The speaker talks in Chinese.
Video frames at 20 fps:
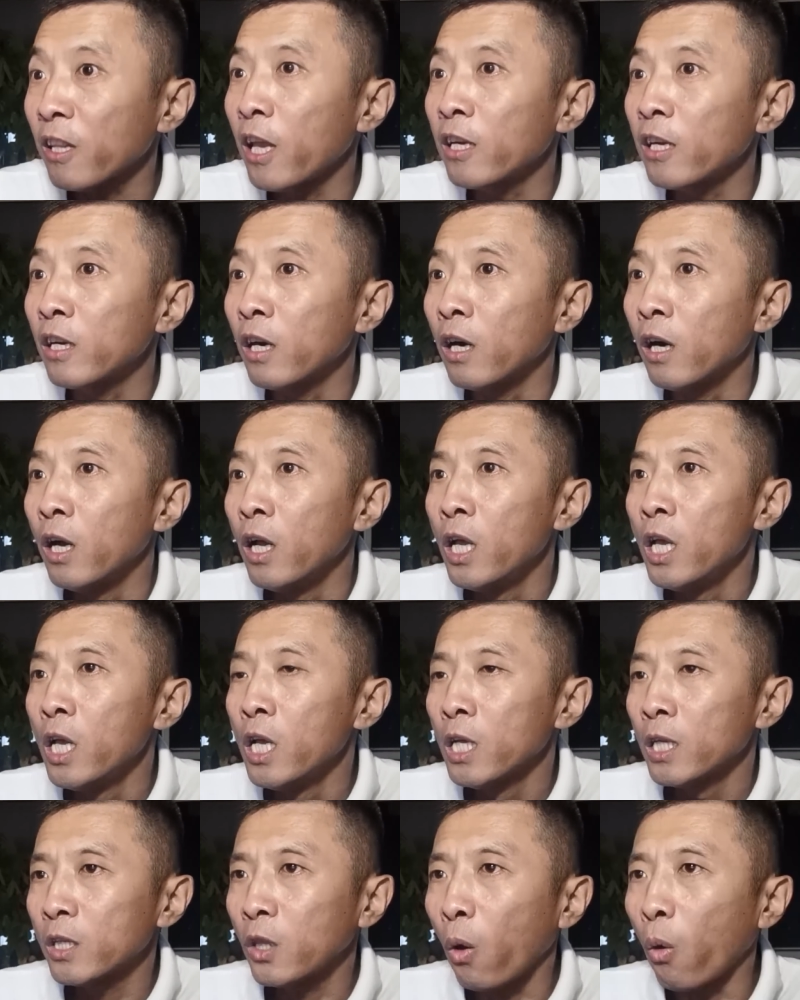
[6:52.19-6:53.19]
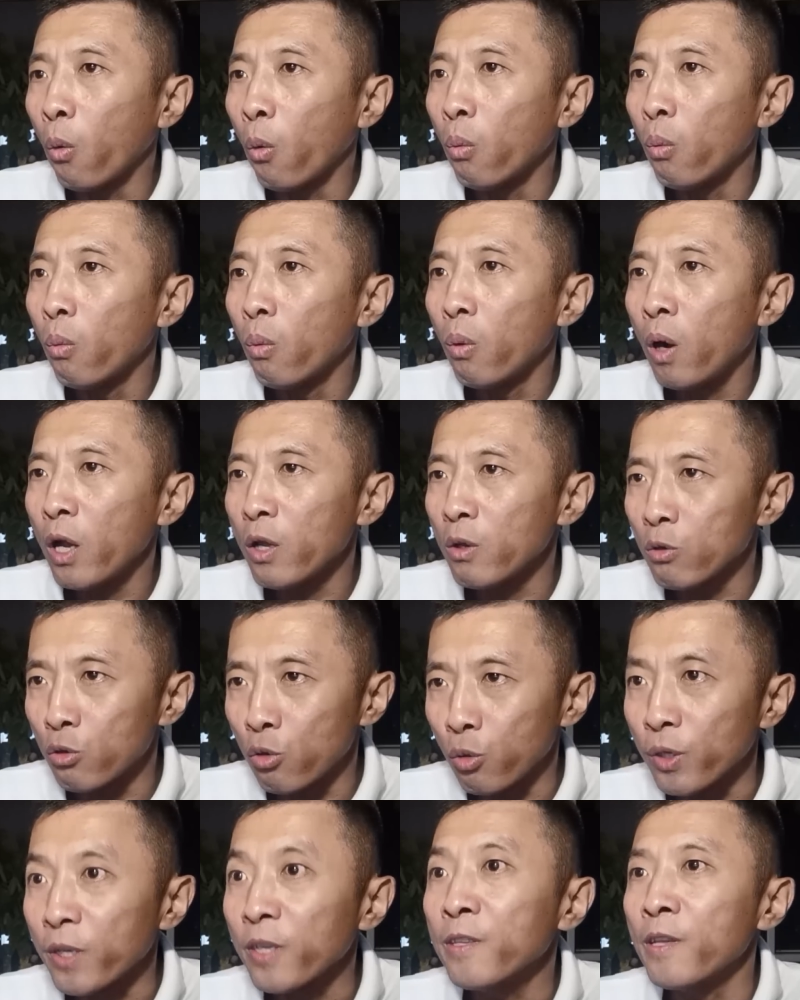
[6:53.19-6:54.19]
带着刀还有
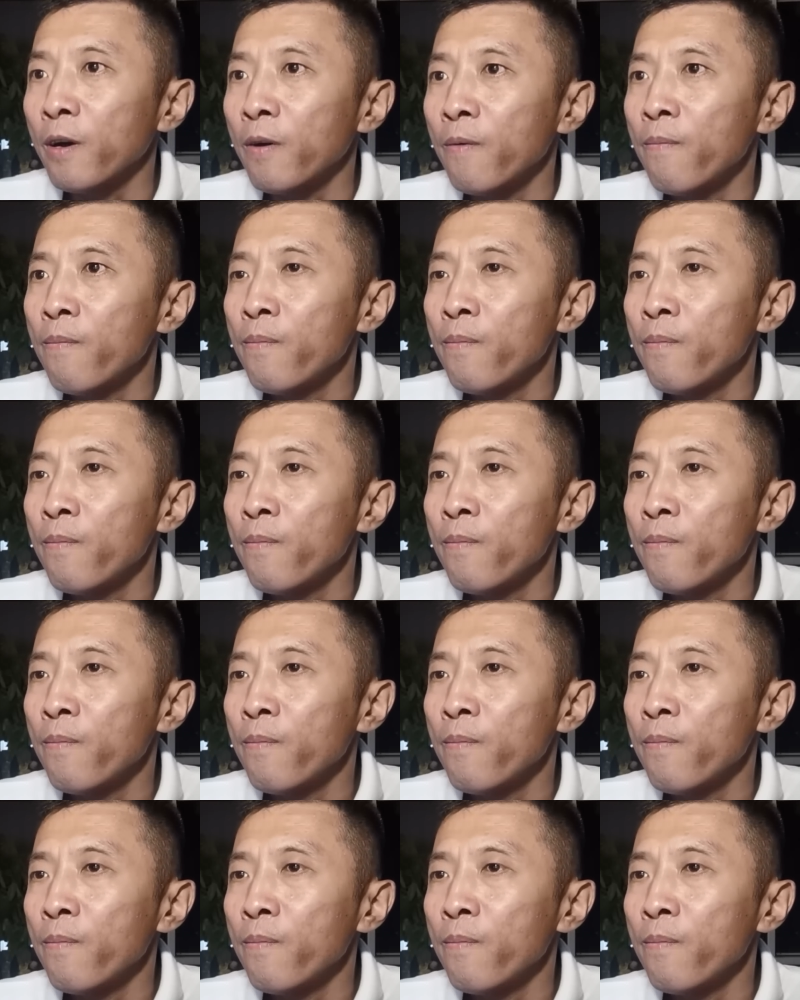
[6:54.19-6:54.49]
锤子，